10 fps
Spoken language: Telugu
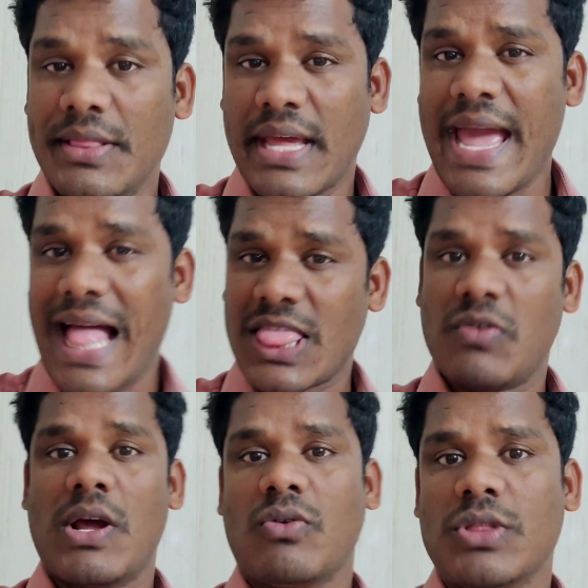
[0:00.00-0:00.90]
అందుకే
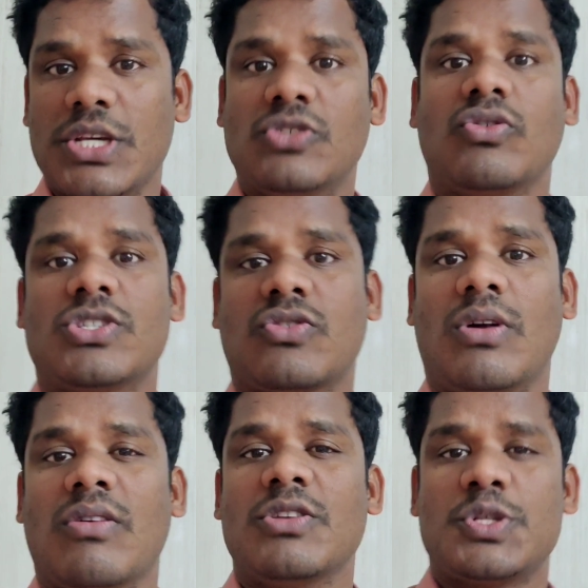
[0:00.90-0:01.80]
అంతవరకు
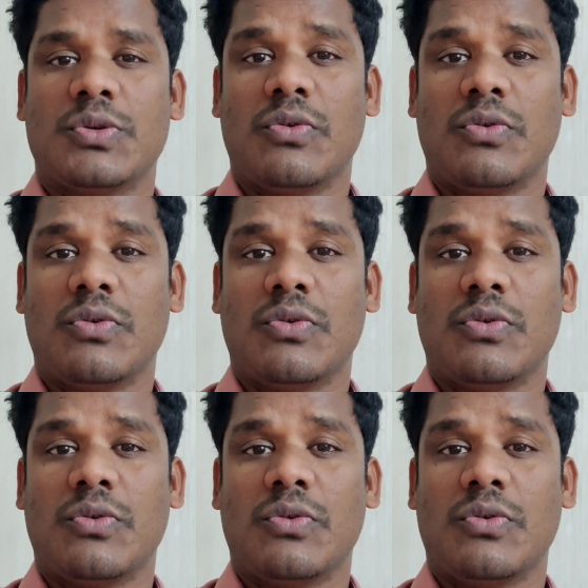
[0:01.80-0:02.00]
తీసుకొచ్చుకోవడం